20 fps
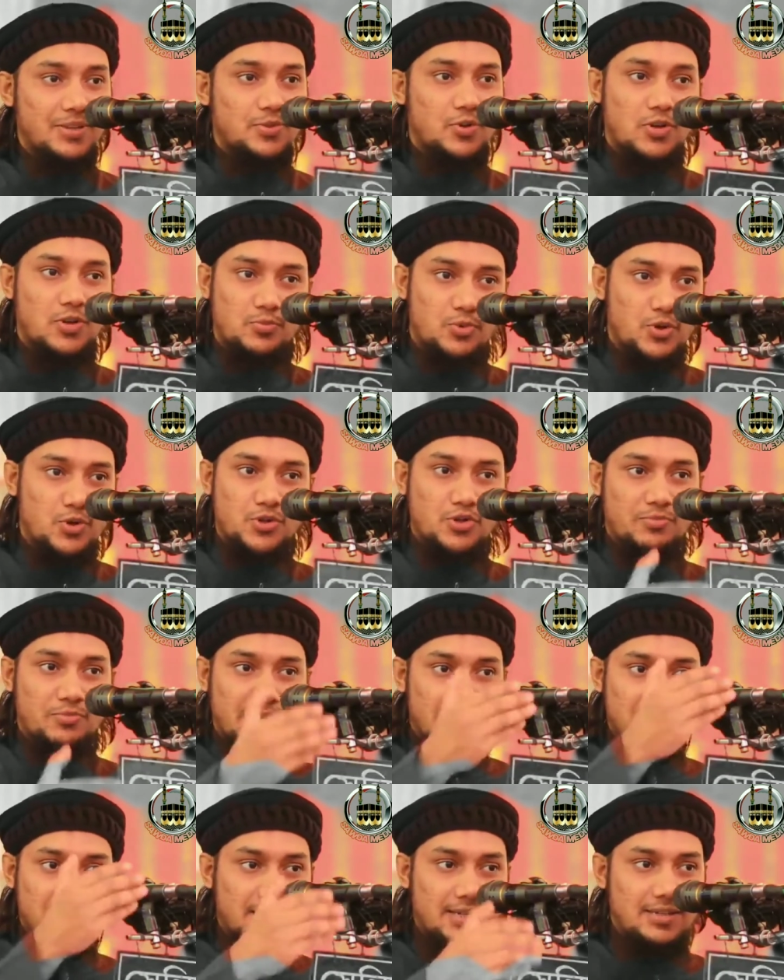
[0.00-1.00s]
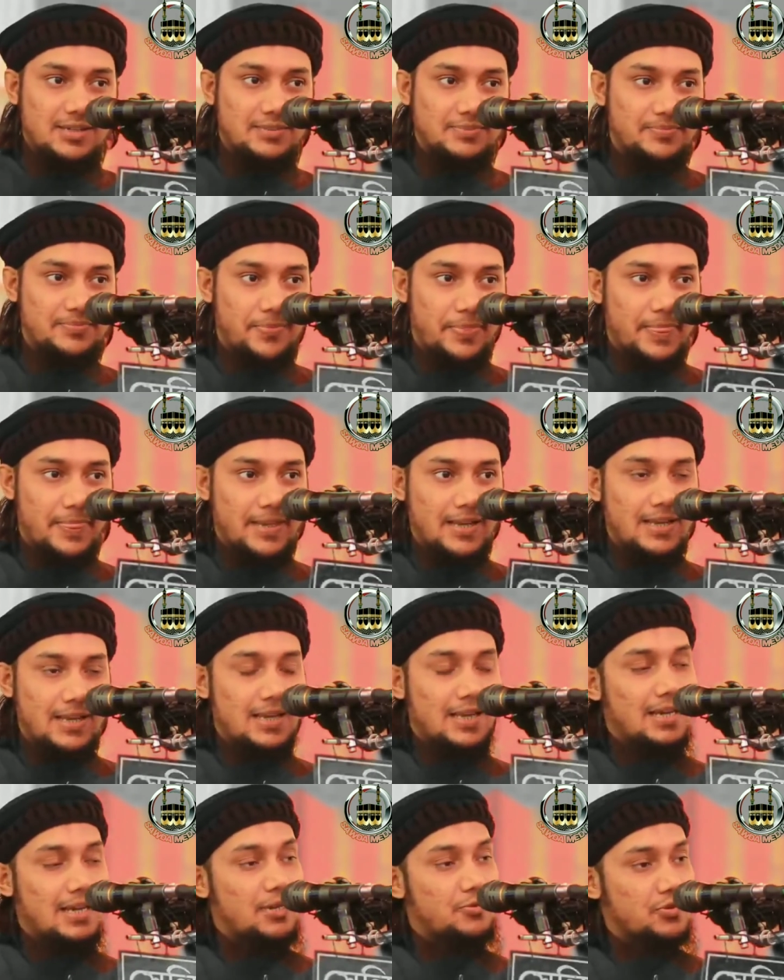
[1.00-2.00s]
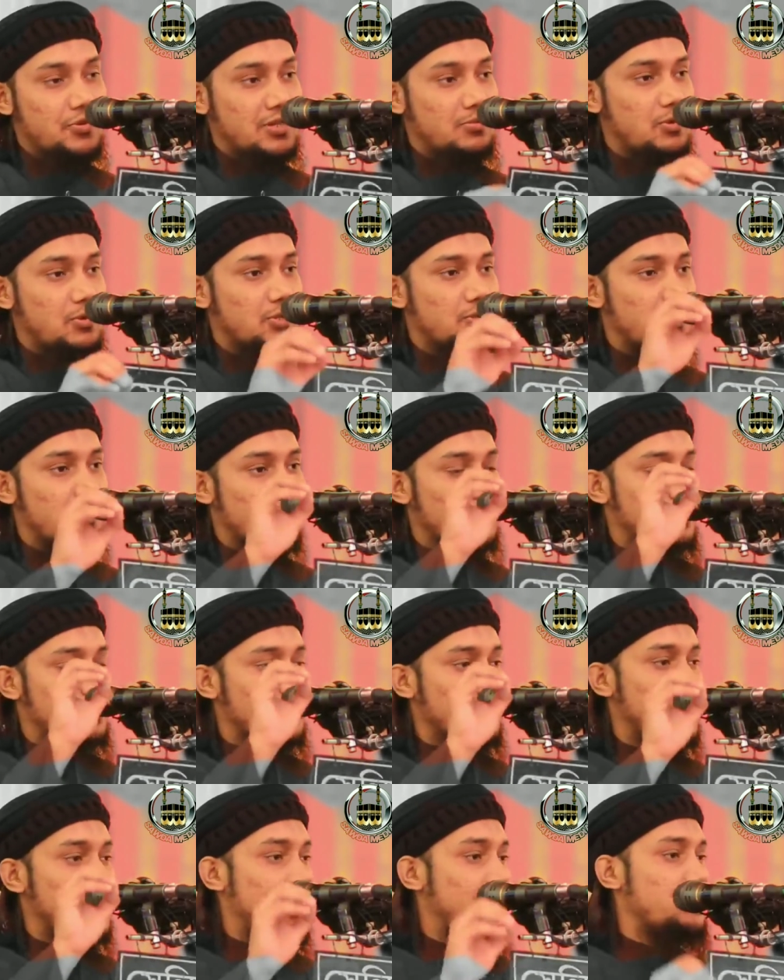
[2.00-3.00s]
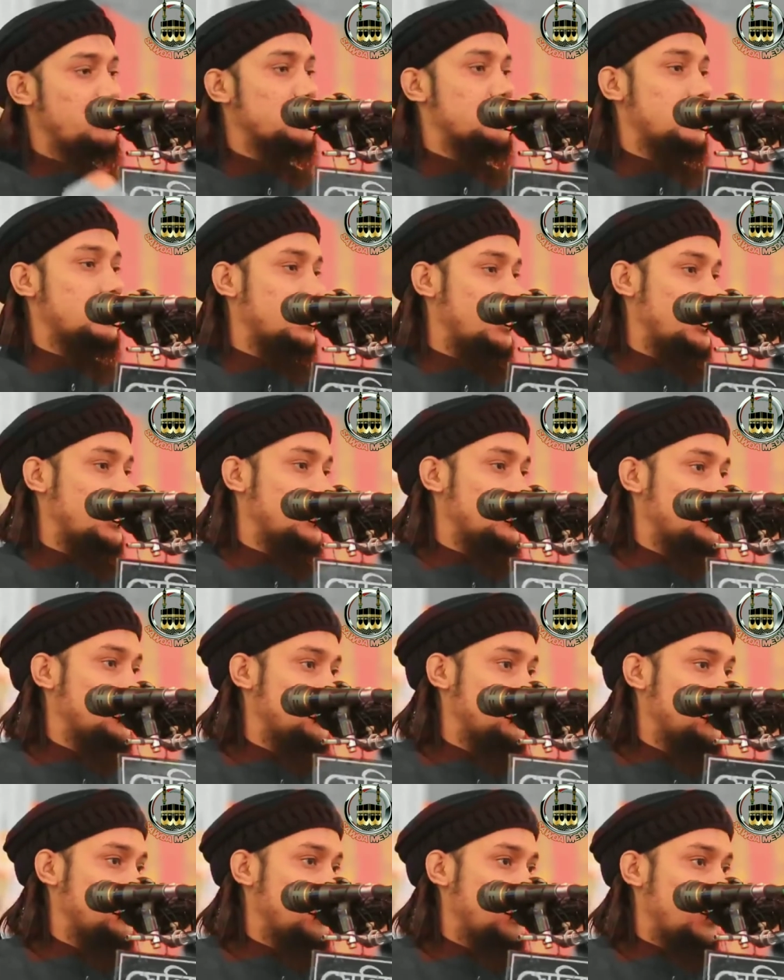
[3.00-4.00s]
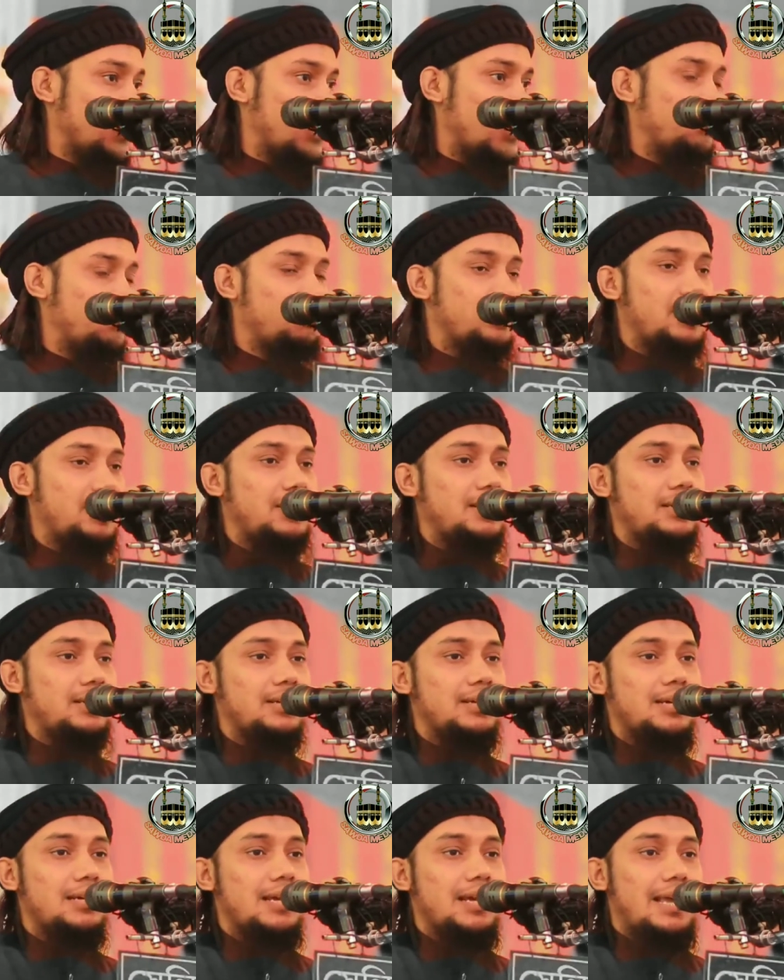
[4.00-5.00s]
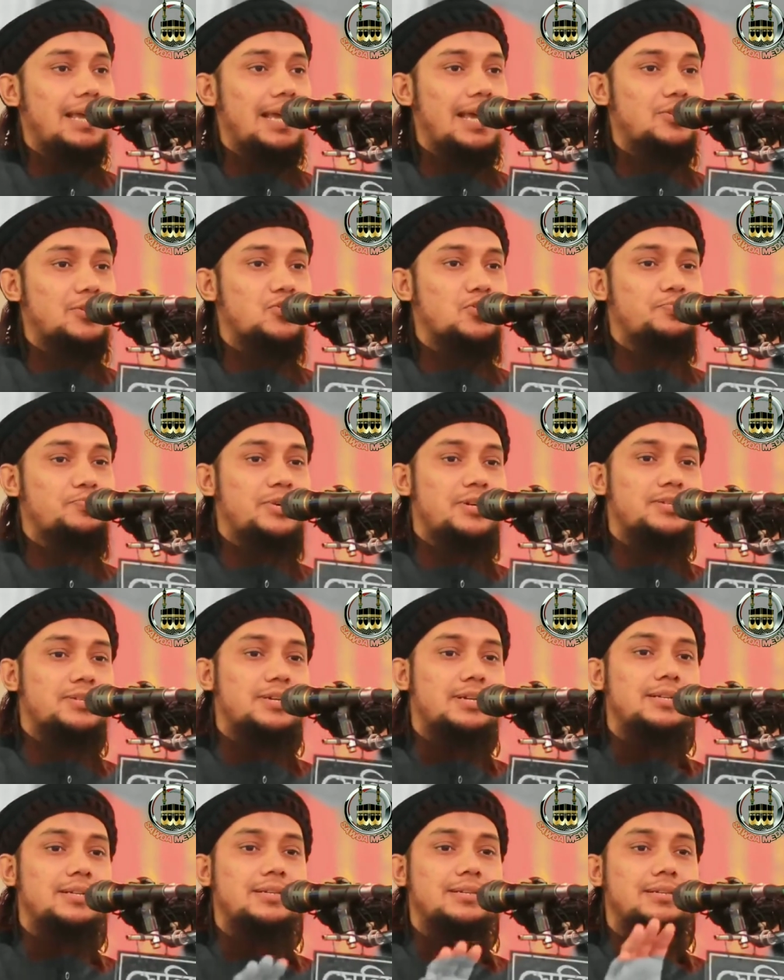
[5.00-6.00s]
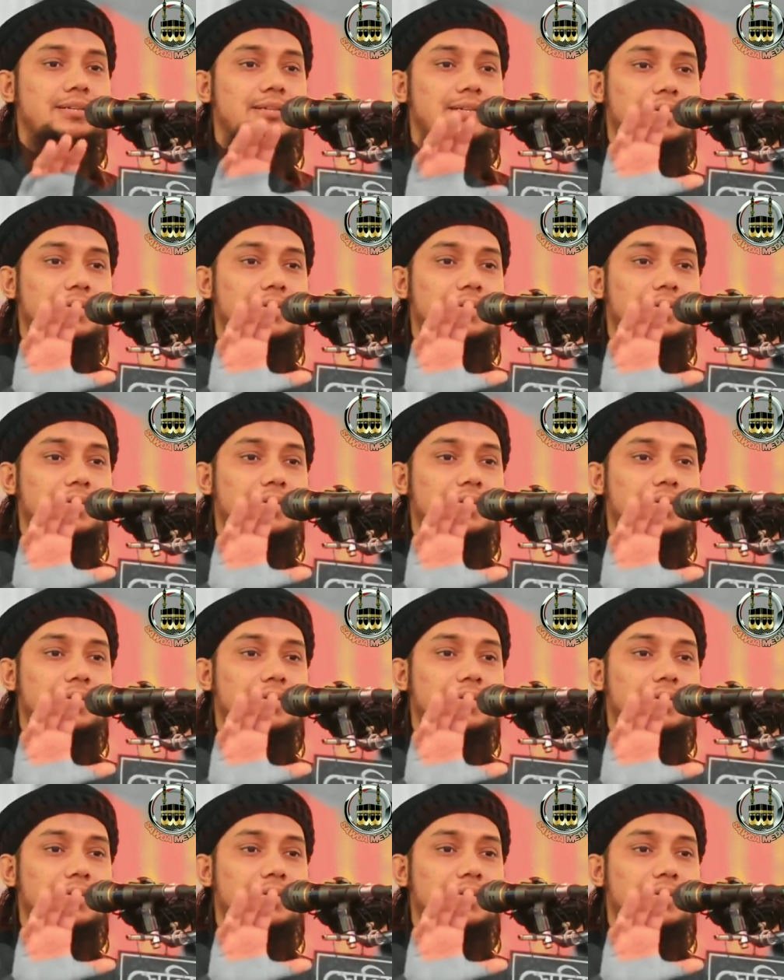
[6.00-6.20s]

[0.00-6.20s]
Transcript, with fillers: তখন মনোযোগ বাড়ছে না এই জন্য বলছি অর্থ না বুঝলে আপনি একশো পার্সেন্ট